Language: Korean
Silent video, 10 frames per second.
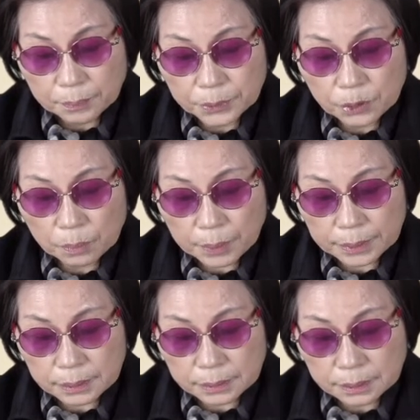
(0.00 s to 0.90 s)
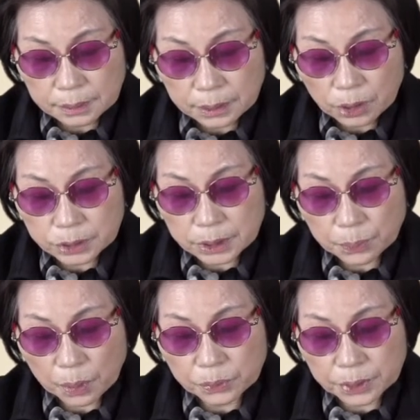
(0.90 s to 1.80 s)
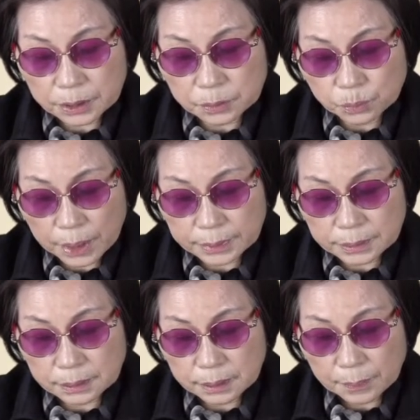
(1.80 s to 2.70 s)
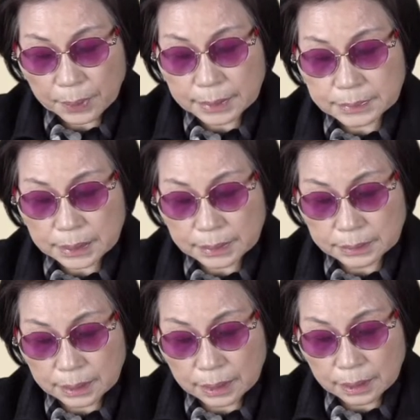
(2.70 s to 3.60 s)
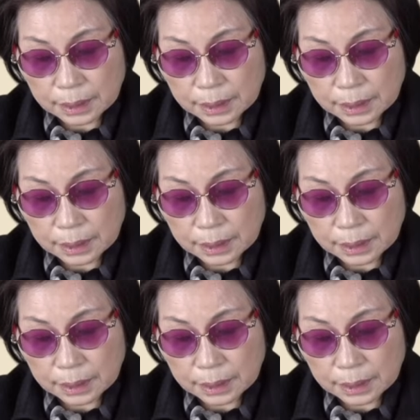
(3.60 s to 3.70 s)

미니 엄마는 현재 법원에 근무하는 반사인데